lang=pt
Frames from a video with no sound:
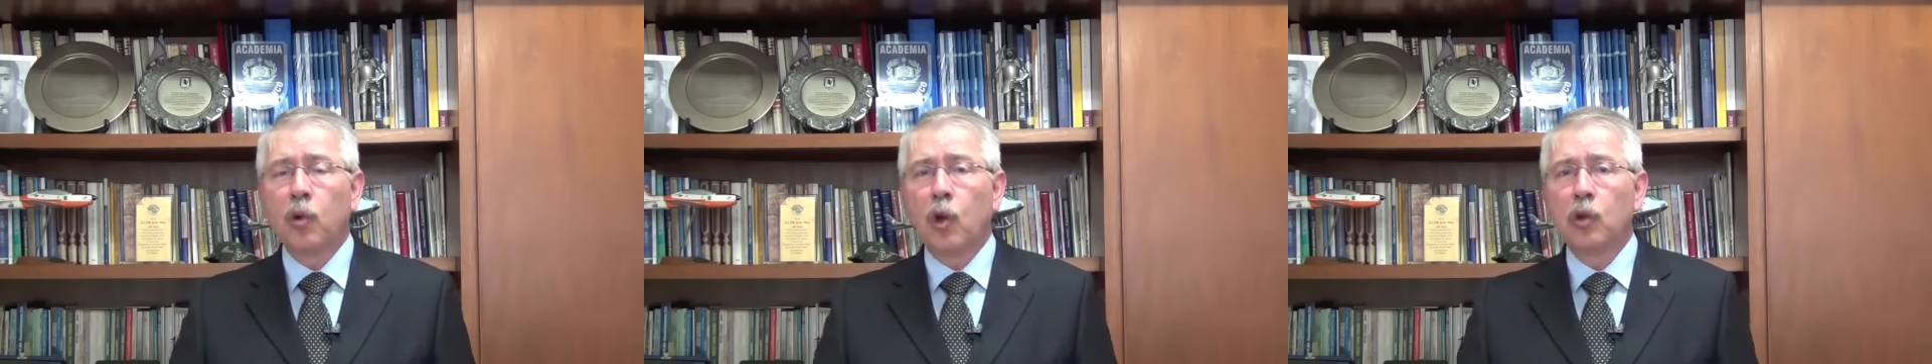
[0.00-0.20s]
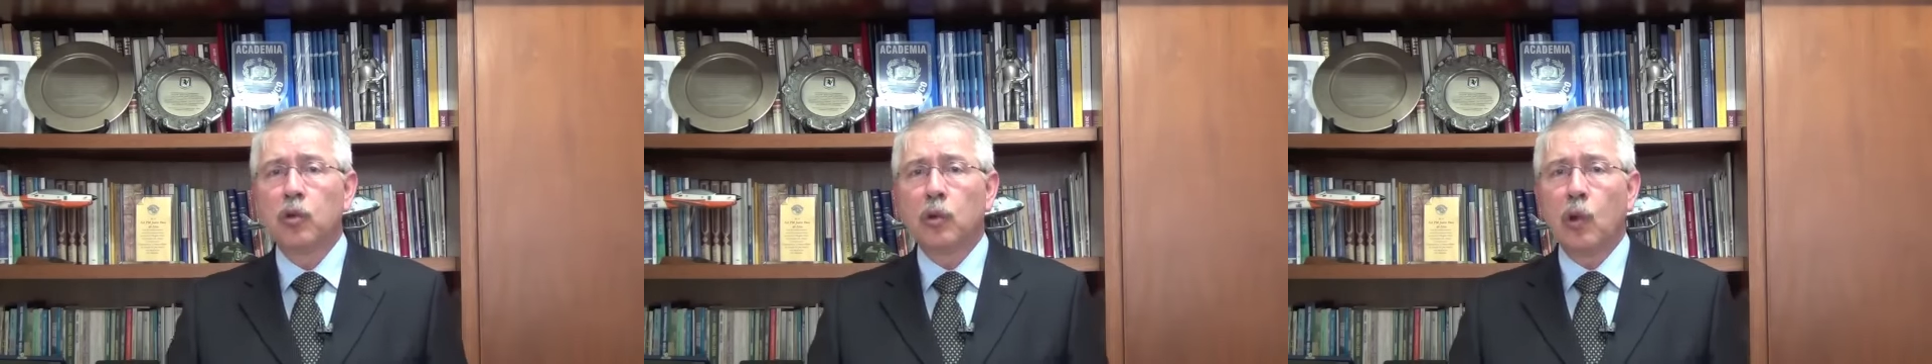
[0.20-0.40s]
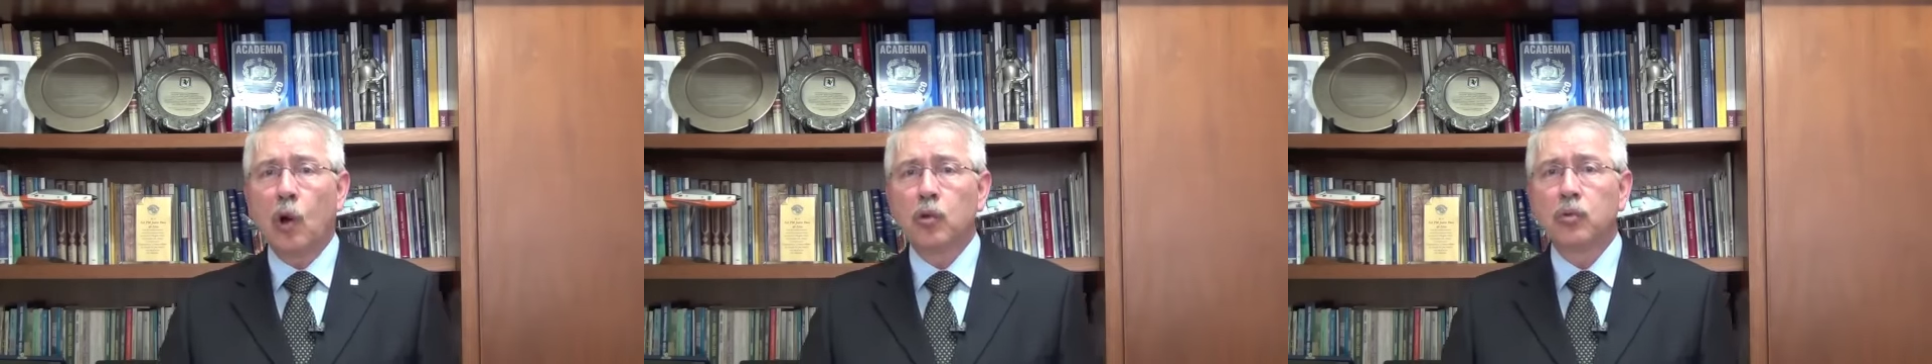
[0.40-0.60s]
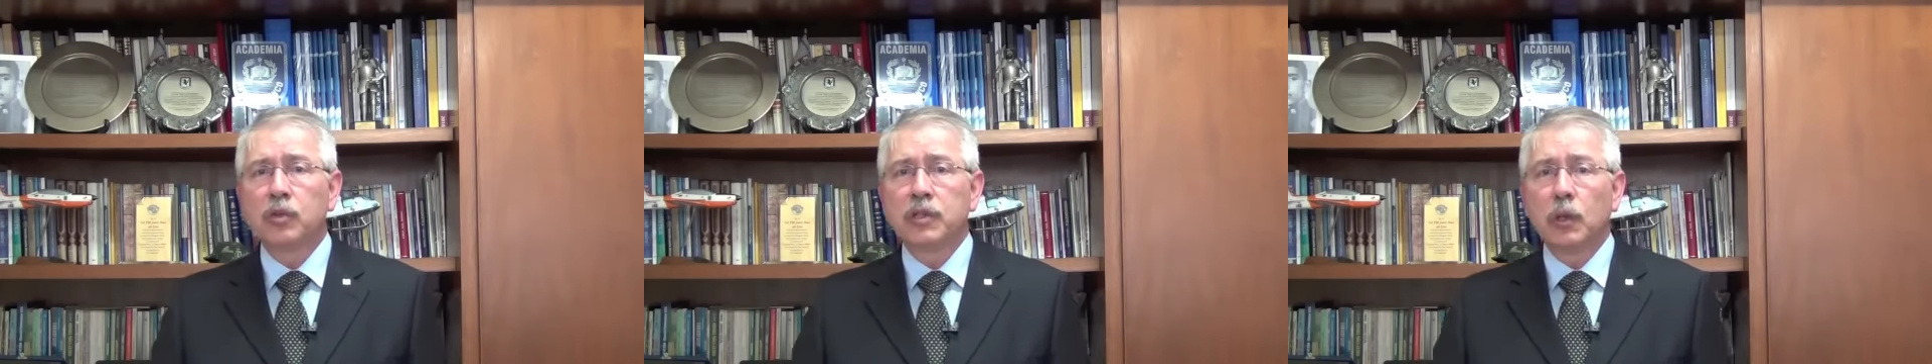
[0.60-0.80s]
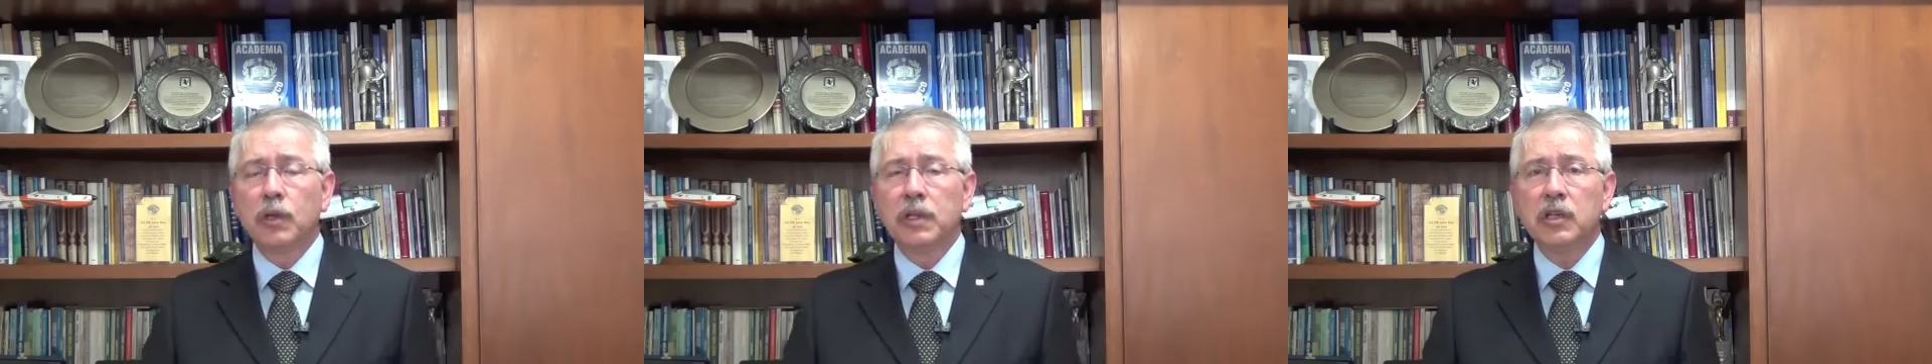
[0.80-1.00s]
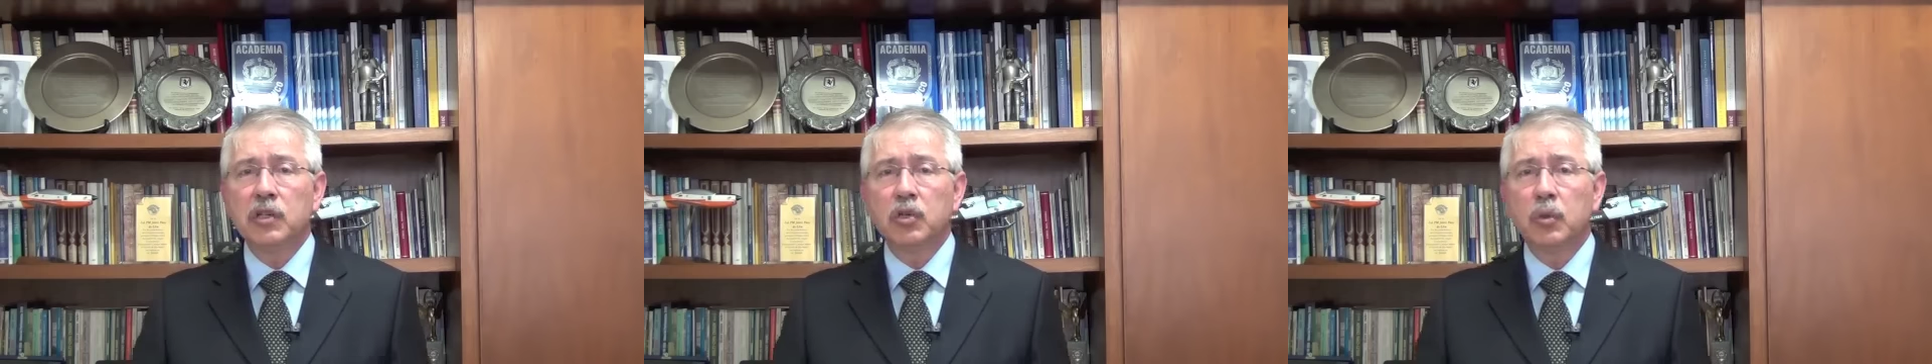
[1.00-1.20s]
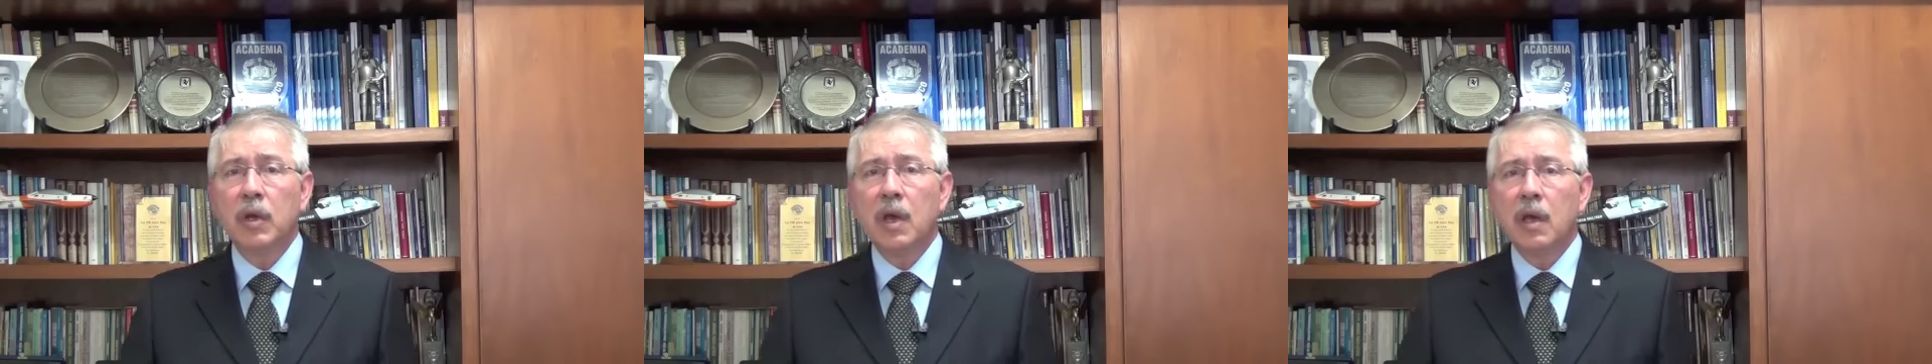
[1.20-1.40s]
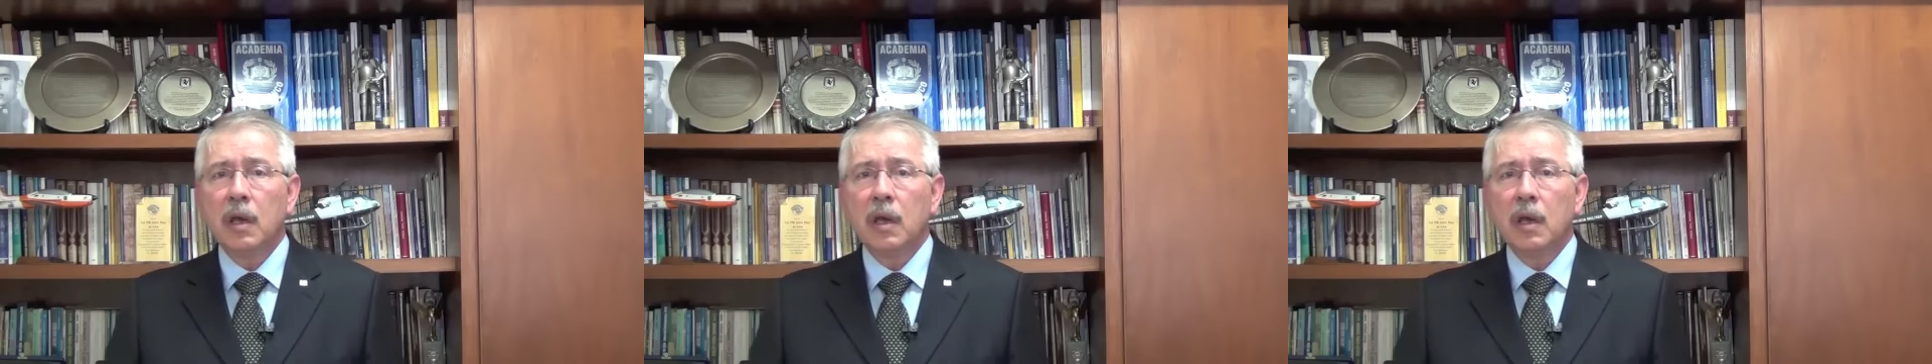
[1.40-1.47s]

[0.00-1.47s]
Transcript: logo no seu início,